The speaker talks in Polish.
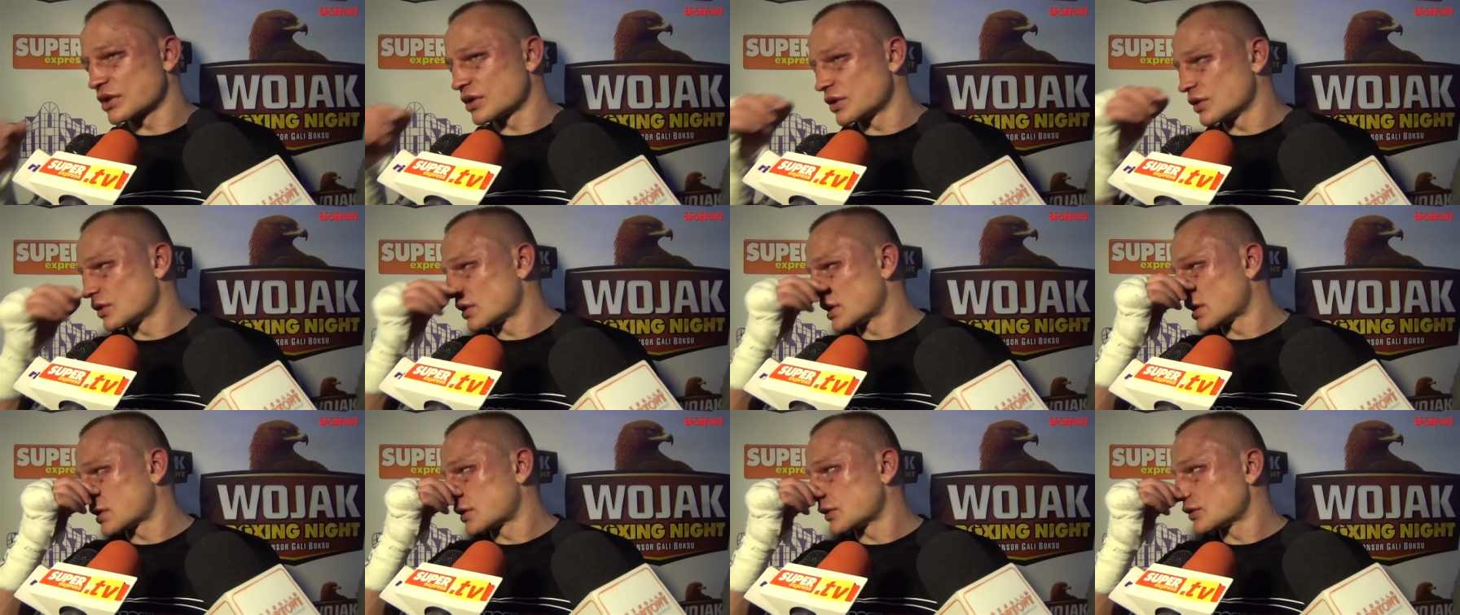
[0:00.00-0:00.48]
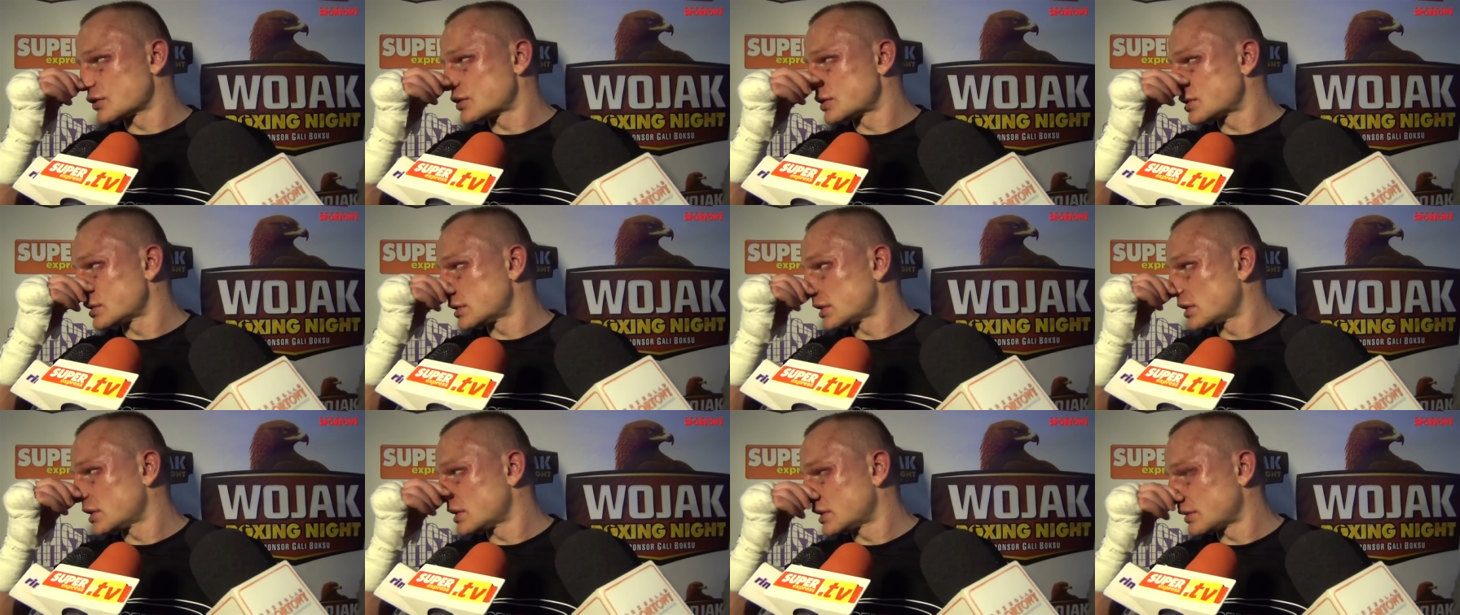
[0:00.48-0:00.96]
No, jakoś
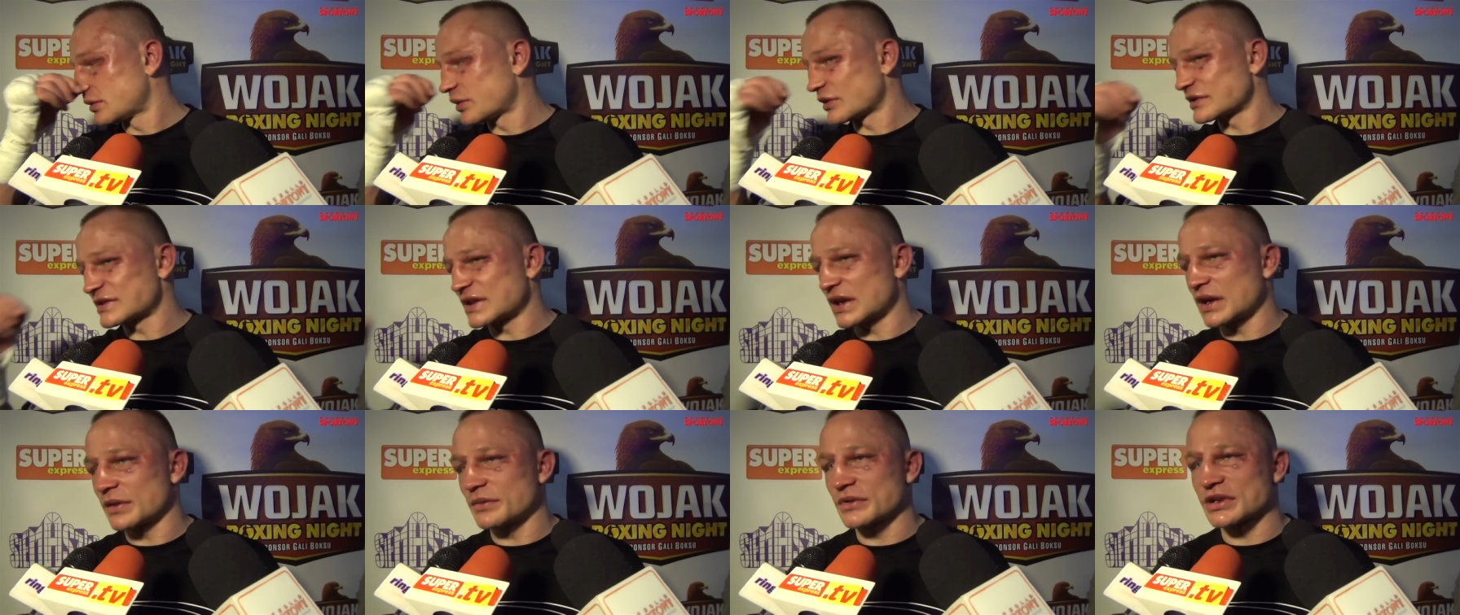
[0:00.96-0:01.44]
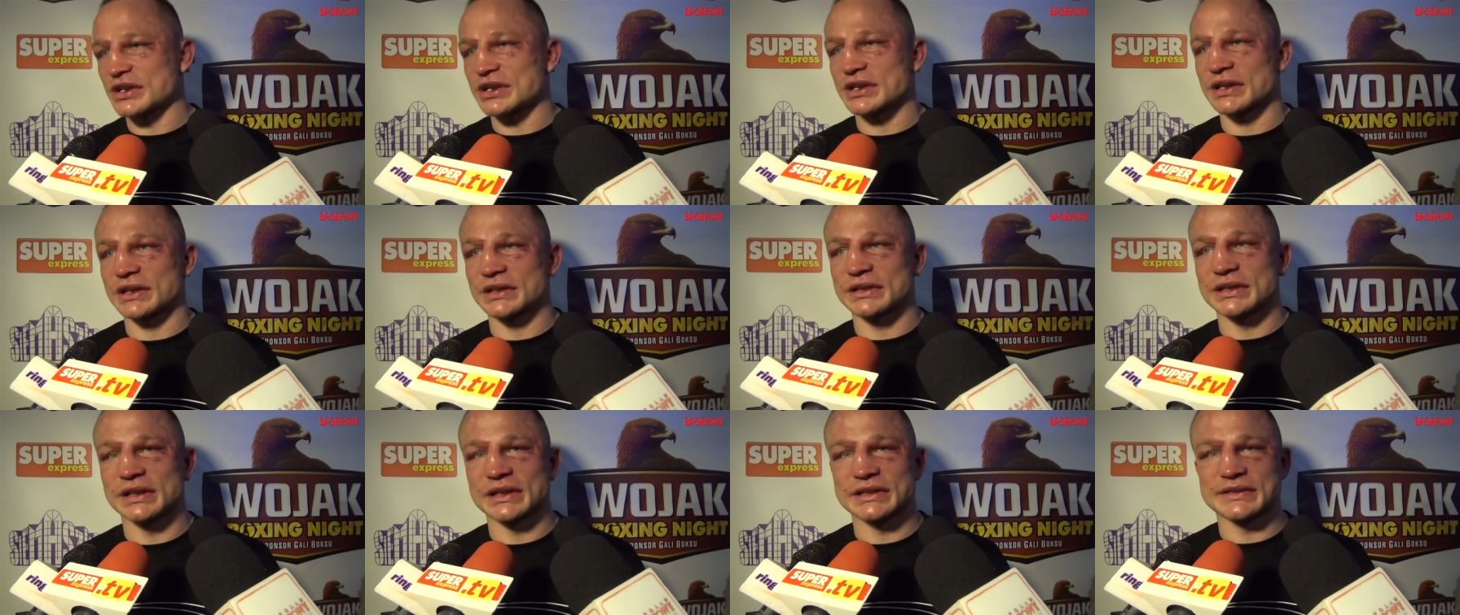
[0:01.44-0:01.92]
e, nie poznałem jeszcze
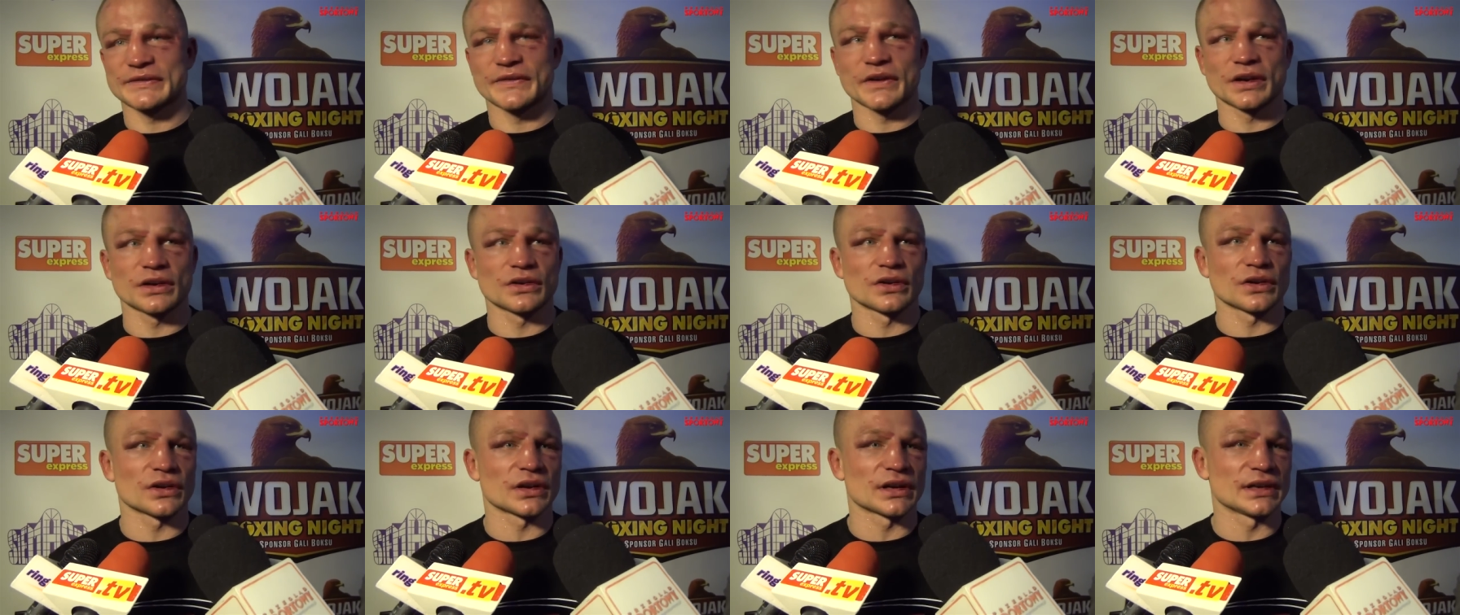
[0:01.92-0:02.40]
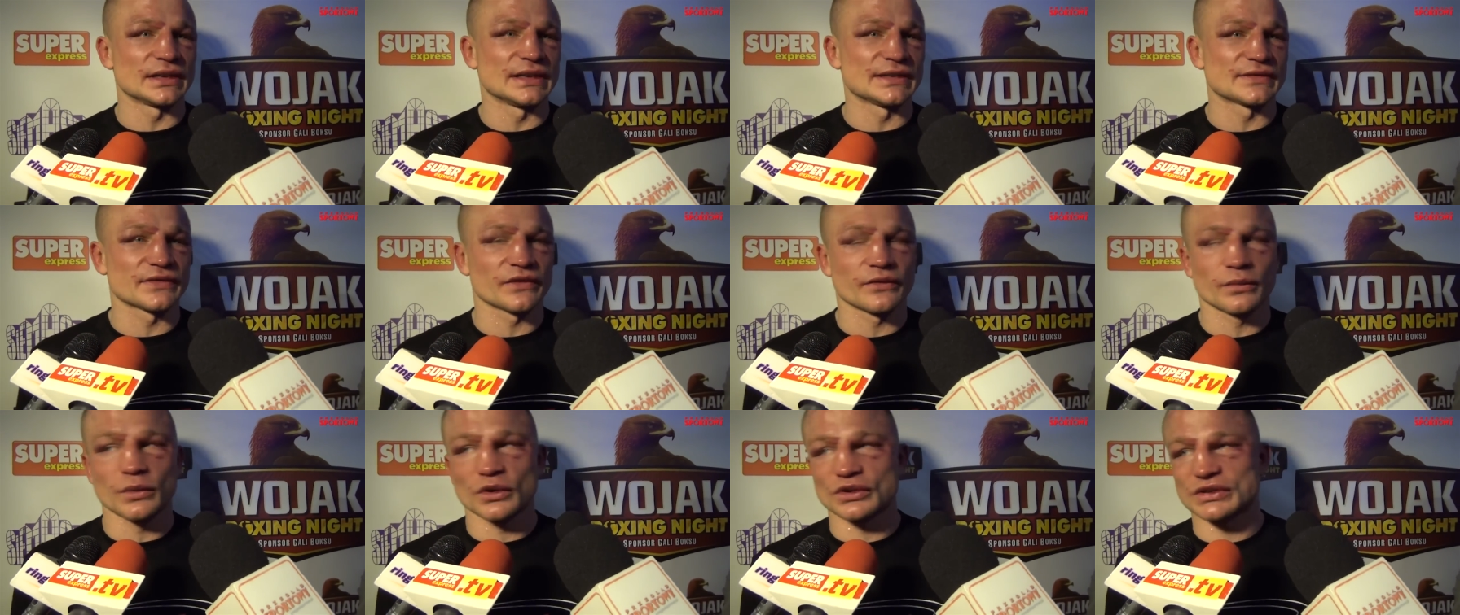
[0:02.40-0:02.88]
na tyle swojego
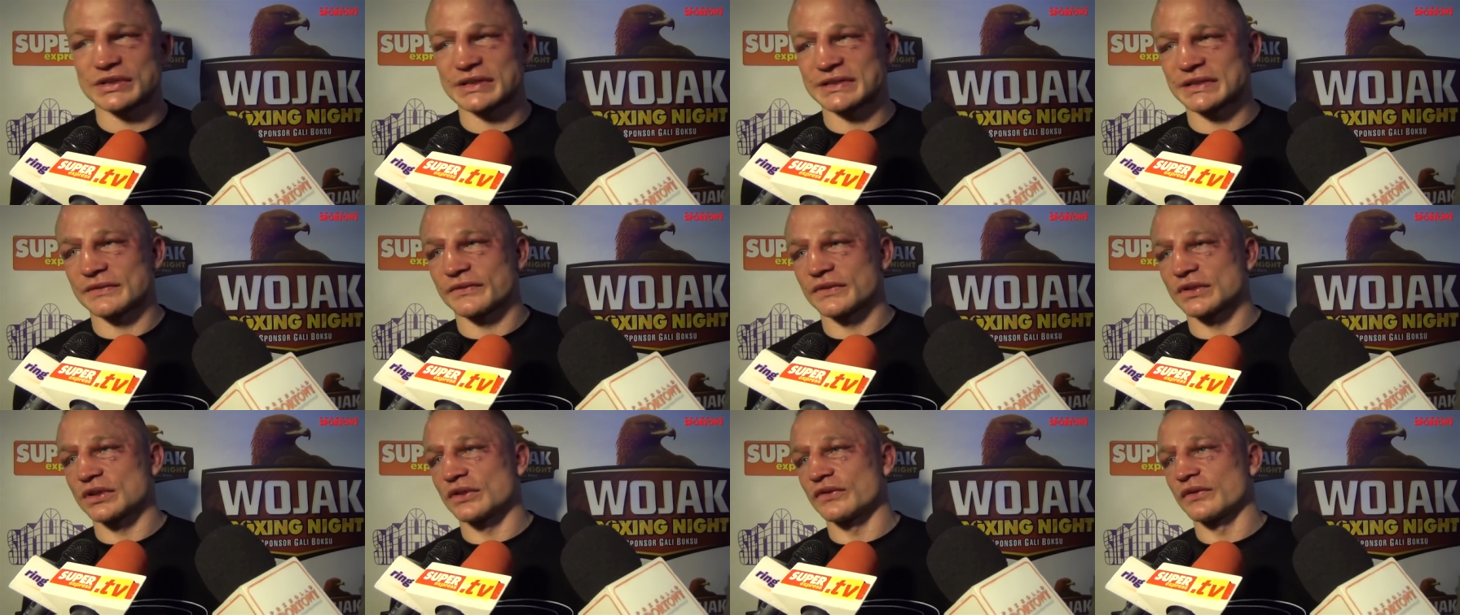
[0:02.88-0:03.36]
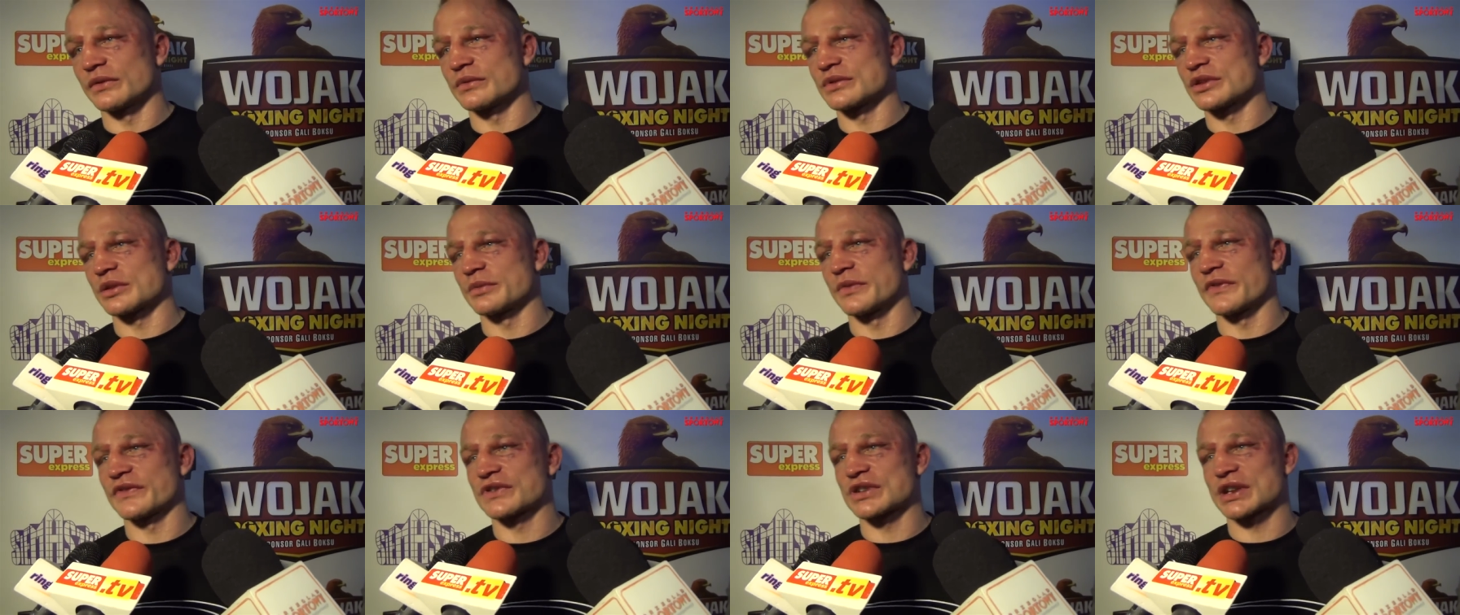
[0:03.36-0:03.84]
organizmu w boksie zawodowym,
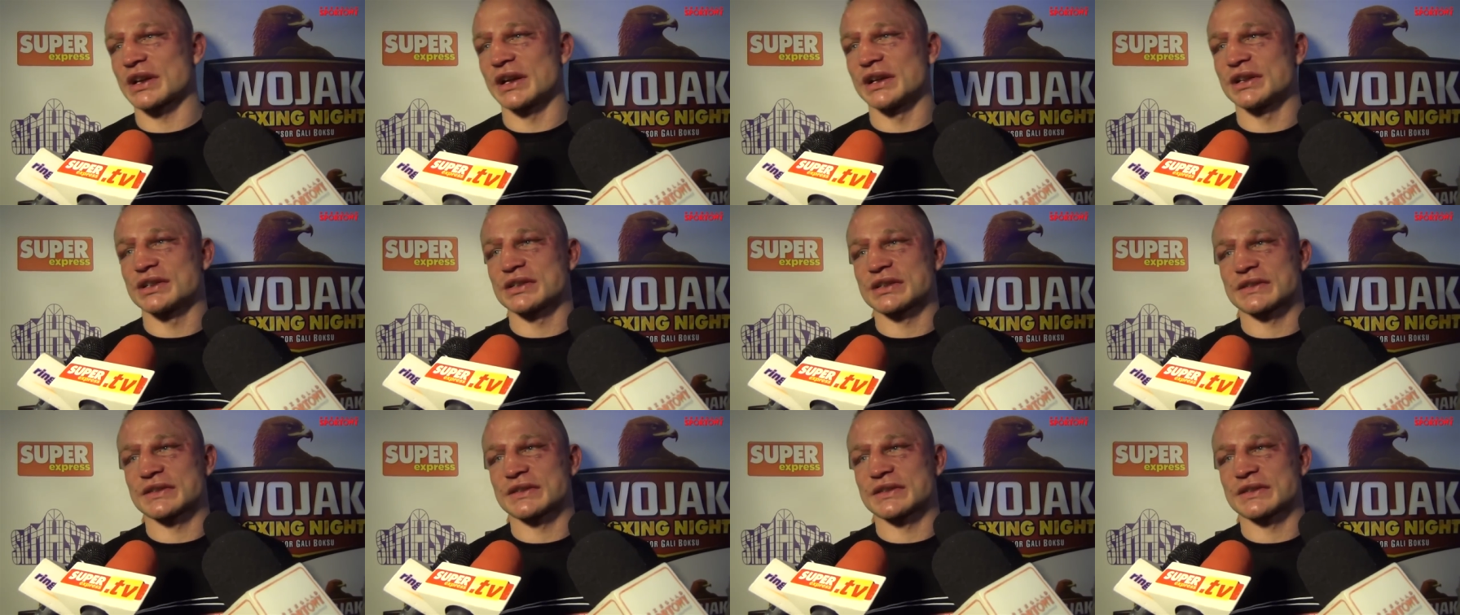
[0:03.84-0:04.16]
żeby wstrzelić